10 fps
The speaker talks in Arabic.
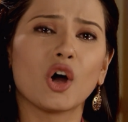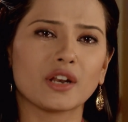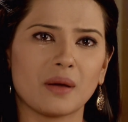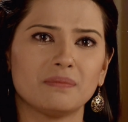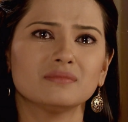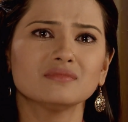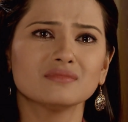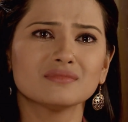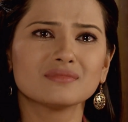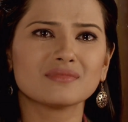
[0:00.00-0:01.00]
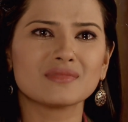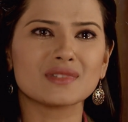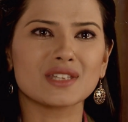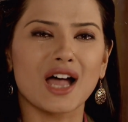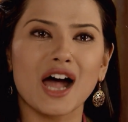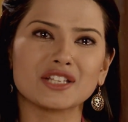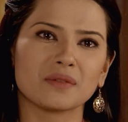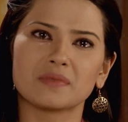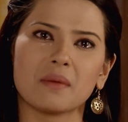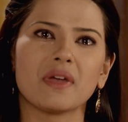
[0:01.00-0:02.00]
واكسب انا
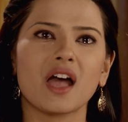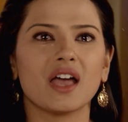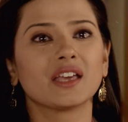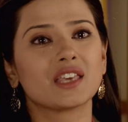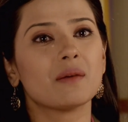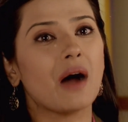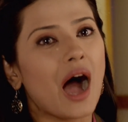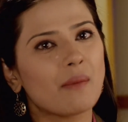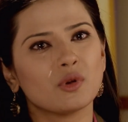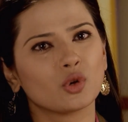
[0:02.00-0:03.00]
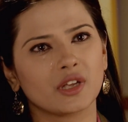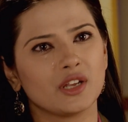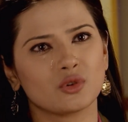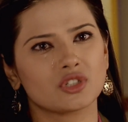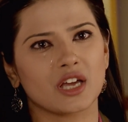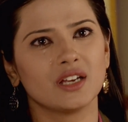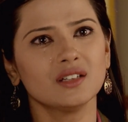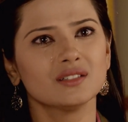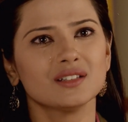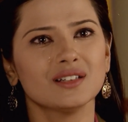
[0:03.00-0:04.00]
لولا تعب ابي معي وسهره على
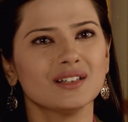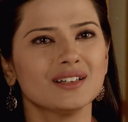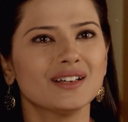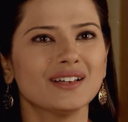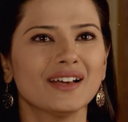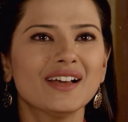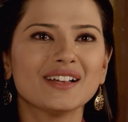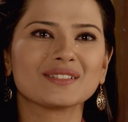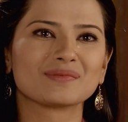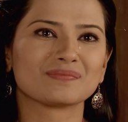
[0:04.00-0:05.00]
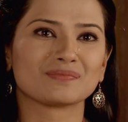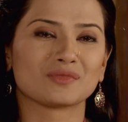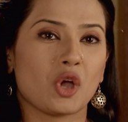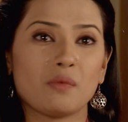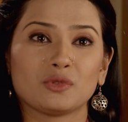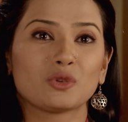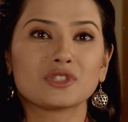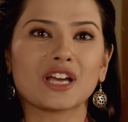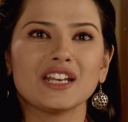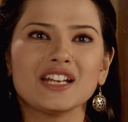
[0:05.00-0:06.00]
راحتي ما كنت
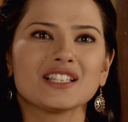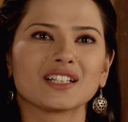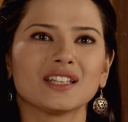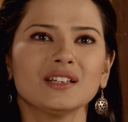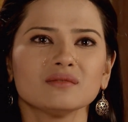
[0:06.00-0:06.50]
قدرت حقق